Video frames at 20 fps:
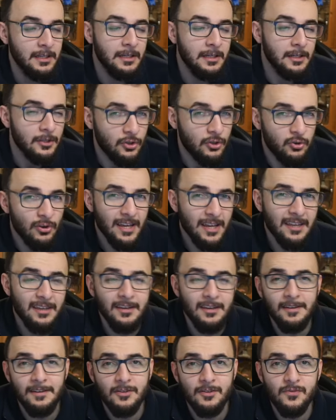
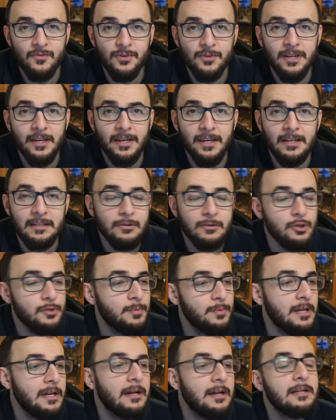tricky, sowohl dagegen zu
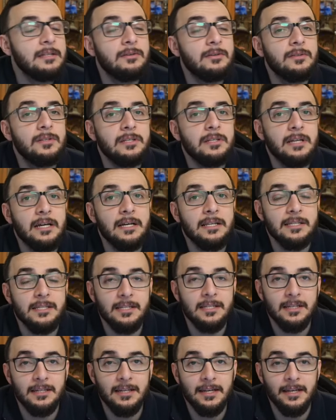spielen, als auch die
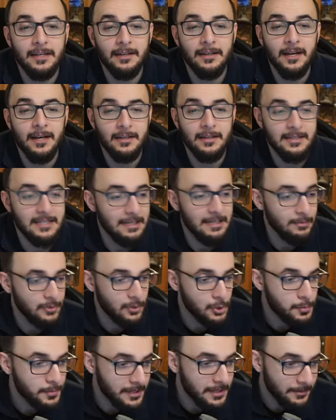ganzen äh, Karten selber
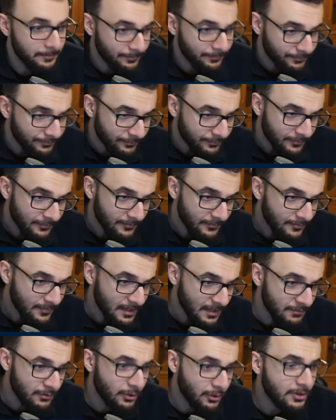zu spielen.
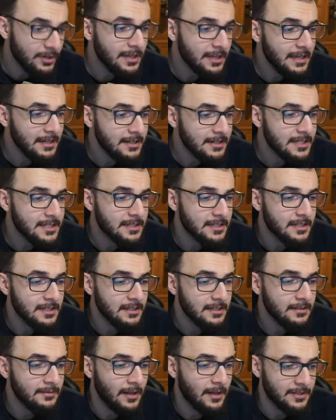Wir können jedes,
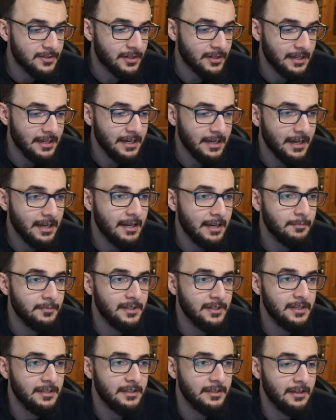äh, also generell haben
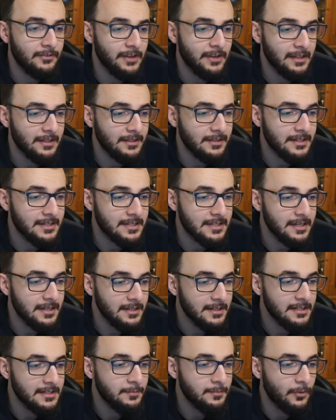die, die Effekte, dass
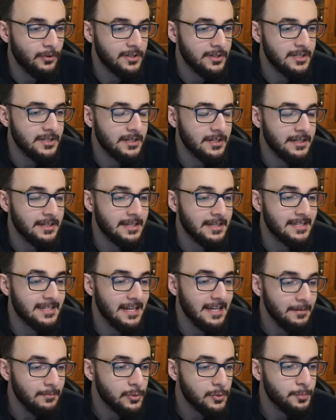jedes Monster in
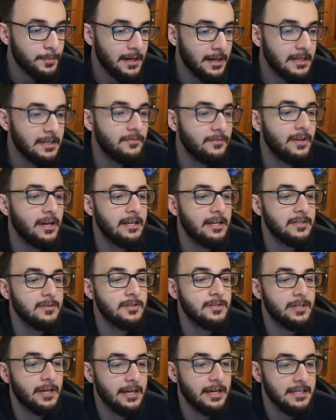derselben Spalte wie eins
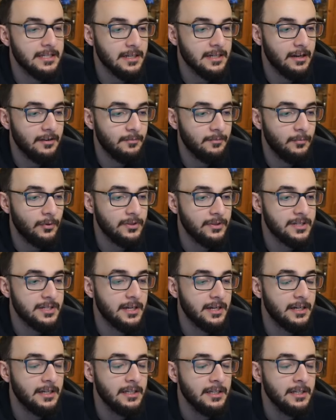unserer
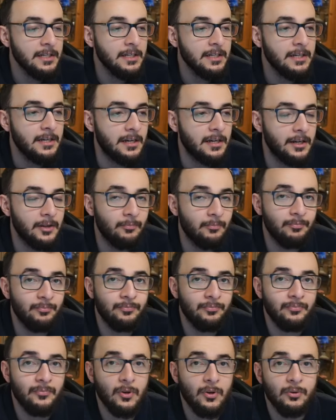S-Kraft-Monster
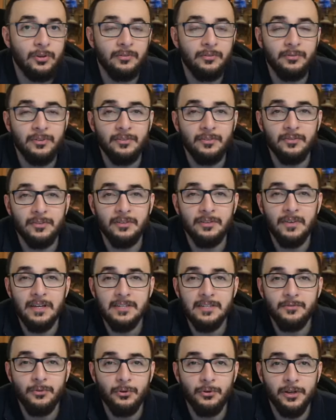ähm, unter
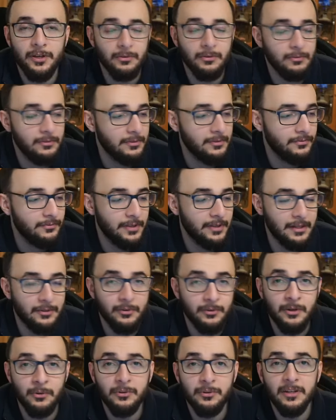diverse Vorkehrungen fällt
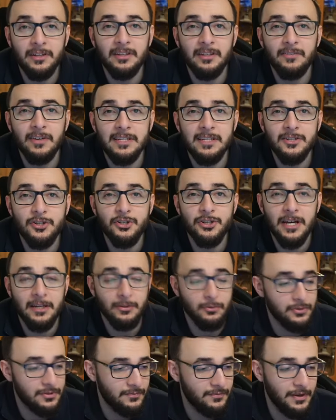oder unter diverse
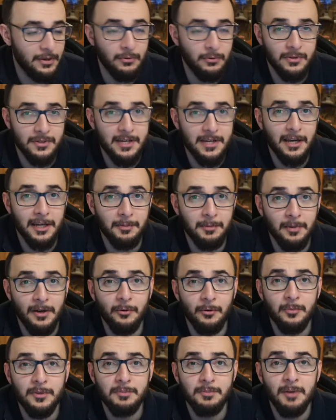Statusveränderungen, sage ich mal,
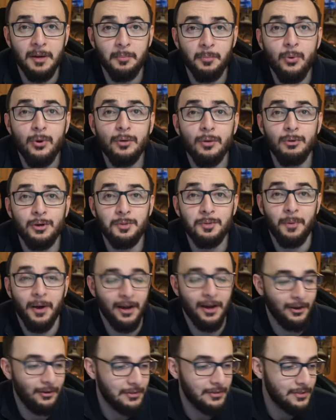um es mal in
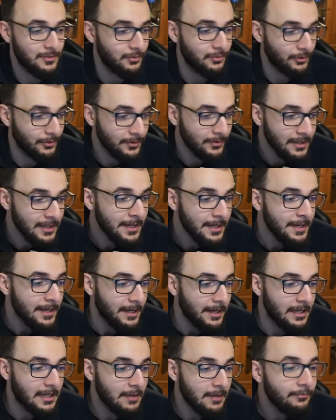Pokémon-Sprache auszudrücken.
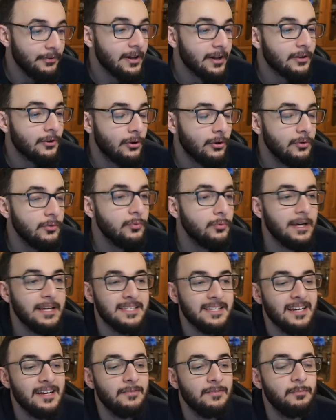In dem Fall können nur
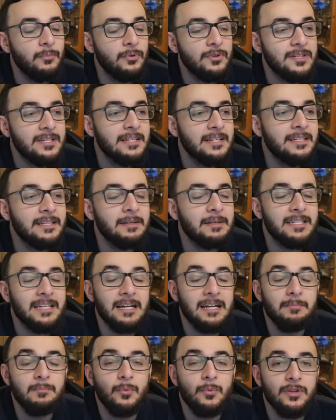S-Kraft-Monster
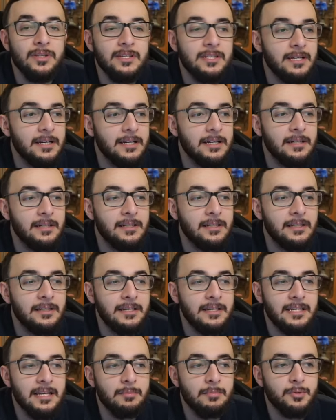dieselben Monster äh, in
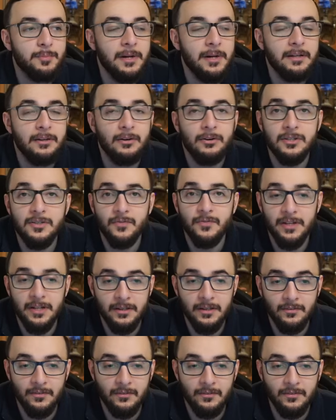derselben Spalte
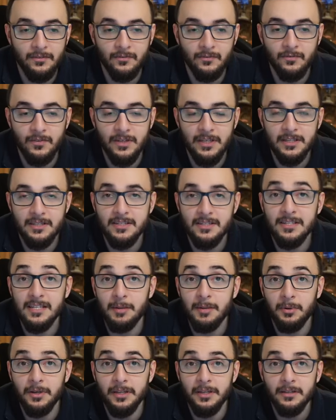auswählen, wie sie
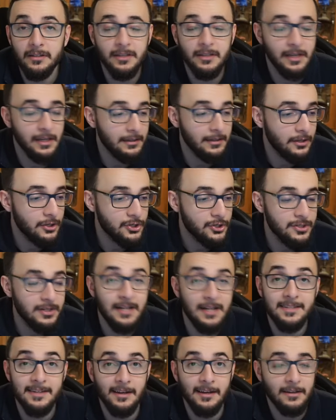selber liegen, die gegnerischen,
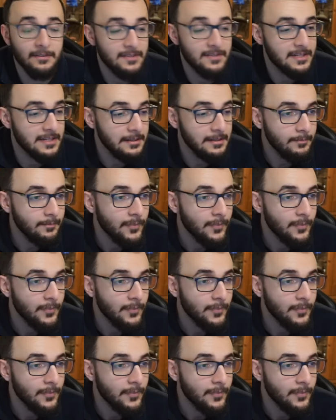als Angriffsziel.